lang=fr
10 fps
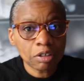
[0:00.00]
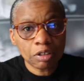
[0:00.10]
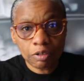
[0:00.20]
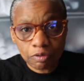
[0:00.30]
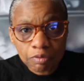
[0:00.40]
euh,
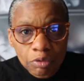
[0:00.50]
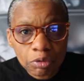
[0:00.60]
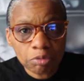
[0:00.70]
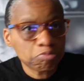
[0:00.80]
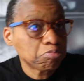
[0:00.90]

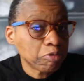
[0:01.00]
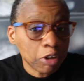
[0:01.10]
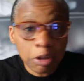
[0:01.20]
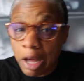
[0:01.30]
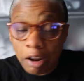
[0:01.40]

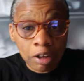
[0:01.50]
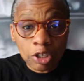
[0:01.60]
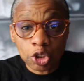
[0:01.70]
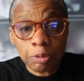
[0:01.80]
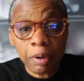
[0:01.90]
alors
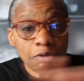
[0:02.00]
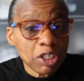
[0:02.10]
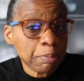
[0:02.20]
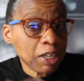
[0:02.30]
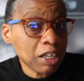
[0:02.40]
je dis pas que vous
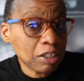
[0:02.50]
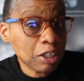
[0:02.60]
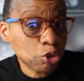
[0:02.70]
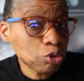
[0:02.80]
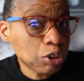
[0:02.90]
n'allez pas gagner
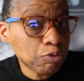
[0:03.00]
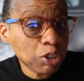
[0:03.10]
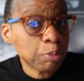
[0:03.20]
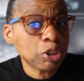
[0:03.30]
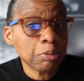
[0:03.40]
d'argent si
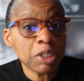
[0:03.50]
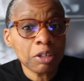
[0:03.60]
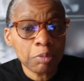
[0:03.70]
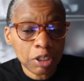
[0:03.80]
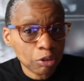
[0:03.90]
vous y prenez
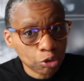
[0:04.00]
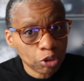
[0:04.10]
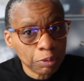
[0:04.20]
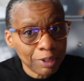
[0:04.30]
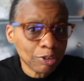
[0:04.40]
bien, mais entre
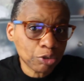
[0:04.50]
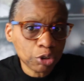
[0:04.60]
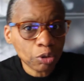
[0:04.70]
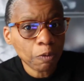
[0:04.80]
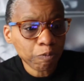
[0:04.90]
guillemets, dans le
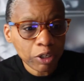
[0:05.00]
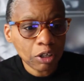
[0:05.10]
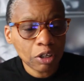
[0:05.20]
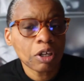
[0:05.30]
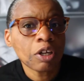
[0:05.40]
temps,
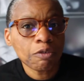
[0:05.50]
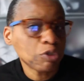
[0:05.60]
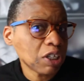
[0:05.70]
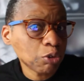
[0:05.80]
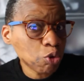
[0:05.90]

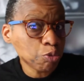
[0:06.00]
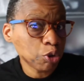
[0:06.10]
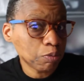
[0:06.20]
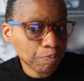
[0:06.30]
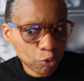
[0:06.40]
vous allez droit au
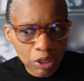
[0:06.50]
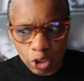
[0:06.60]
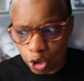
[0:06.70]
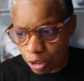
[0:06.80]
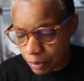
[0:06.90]
mur, droit à
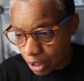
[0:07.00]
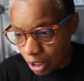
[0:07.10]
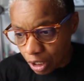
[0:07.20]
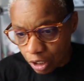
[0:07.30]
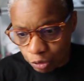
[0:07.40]
l'échec.
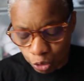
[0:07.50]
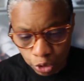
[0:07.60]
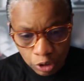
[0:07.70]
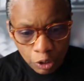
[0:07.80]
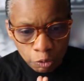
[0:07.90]

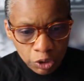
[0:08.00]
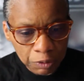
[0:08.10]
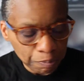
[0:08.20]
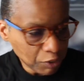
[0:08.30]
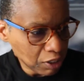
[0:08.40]
Donc,
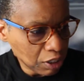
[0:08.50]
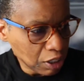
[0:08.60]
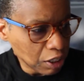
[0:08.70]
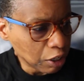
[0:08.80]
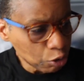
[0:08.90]
oui.
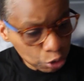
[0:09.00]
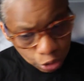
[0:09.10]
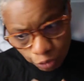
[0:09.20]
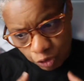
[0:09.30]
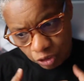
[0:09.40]
Et quand
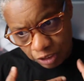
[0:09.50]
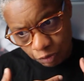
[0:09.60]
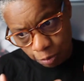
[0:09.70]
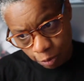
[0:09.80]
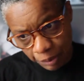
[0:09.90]
on en vient en
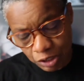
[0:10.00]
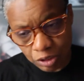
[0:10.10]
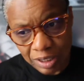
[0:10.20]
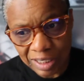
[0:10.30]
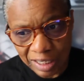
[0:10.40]
développement
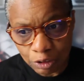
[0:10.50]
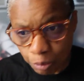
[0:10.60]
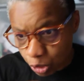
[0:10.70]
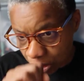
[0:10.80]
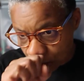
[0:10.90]
personnel, c'est la
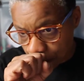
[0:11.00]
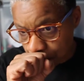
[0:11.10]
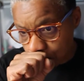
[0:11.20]
raison pour laquelle